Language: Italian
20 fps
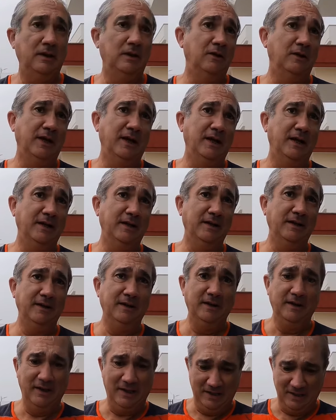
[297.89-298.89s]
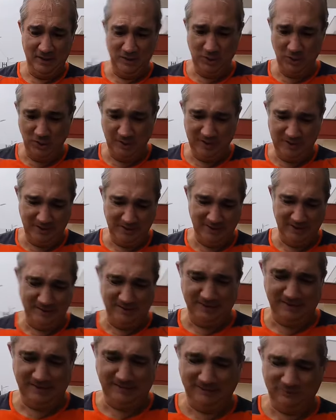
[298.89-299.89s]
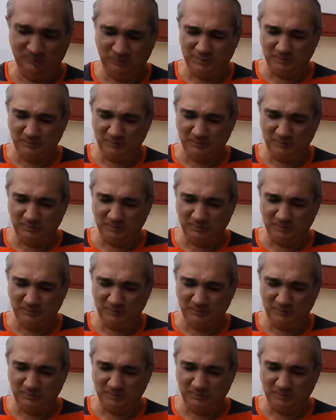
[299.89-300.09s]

allora eh, Jonathan è un